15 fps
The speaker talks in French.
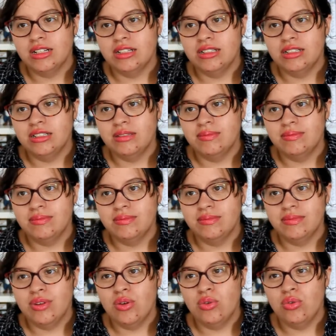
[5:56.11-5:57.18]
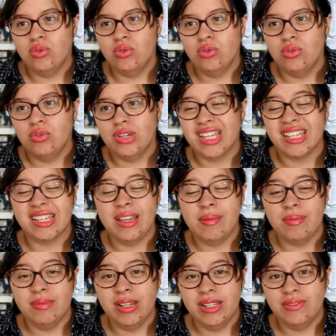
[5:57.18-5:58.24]
euh, le
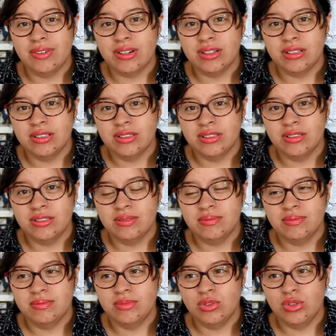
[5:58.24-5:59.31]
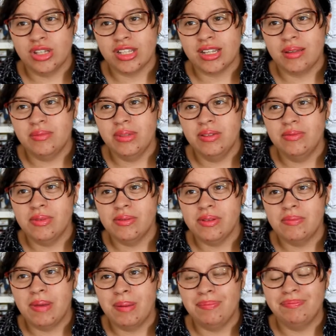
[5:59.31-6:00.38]
quatrième livre, euh, le quatrième livre m'avait
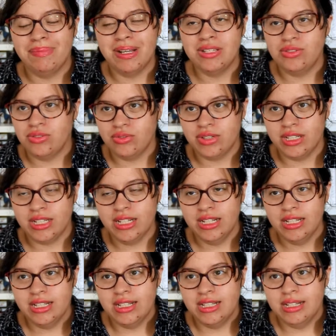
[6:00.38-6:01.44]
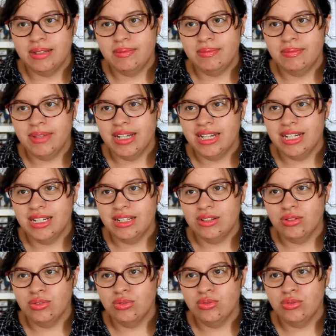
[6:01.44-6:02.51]
pas passionné, mais
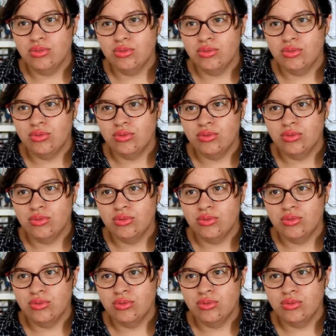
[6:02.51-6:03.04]
le